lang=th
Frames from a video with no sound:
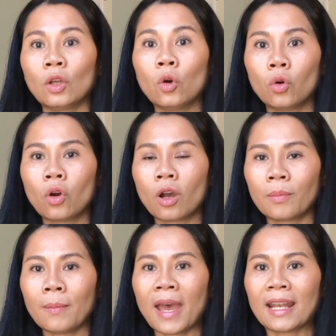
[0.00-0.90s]
ตู่ของ
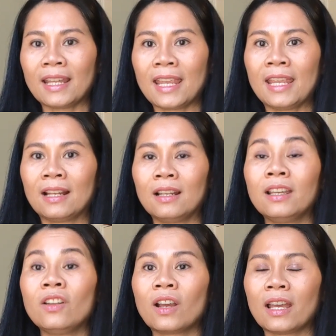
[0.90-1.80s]
แม่บ้านเองเลย
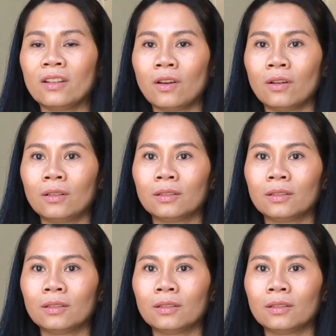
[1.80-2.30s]
เนาะค่ะเนาะ